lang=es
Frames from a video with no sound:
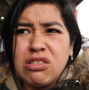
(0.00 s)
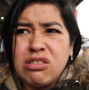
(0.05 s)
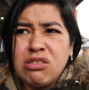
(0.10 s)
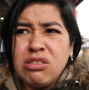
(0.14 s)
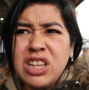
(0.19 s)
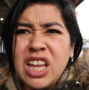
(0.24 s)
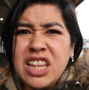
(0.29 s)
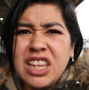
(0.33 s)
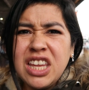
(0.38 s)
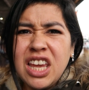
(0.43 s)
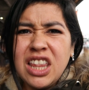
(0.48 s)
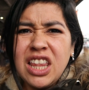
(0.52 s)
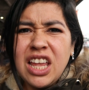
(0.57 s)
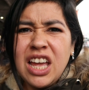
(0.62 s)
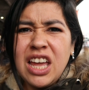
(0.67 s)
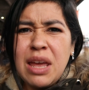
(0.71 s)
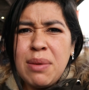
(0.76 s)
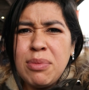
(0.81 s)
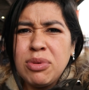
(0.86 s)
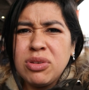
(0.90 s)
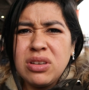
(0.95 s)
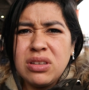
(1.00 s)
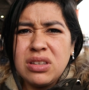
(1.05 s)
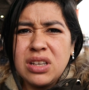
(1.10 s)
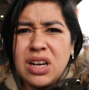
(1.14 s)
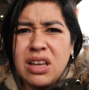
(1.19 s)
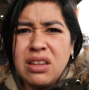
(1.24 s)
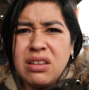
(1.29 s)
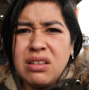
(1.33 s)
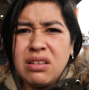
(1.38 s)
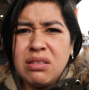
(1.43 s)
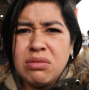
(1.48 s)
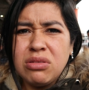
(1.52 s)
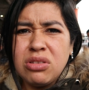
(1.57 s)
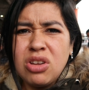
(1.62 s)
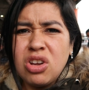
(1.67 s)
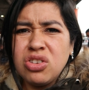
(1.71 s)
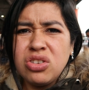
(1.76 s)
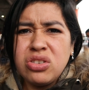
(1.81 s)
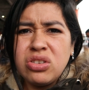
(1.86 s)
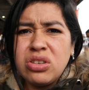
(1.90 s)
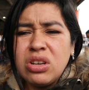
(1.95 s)
Una tienda hemos entrado,
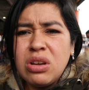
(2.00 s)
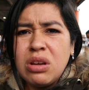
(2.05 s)
dos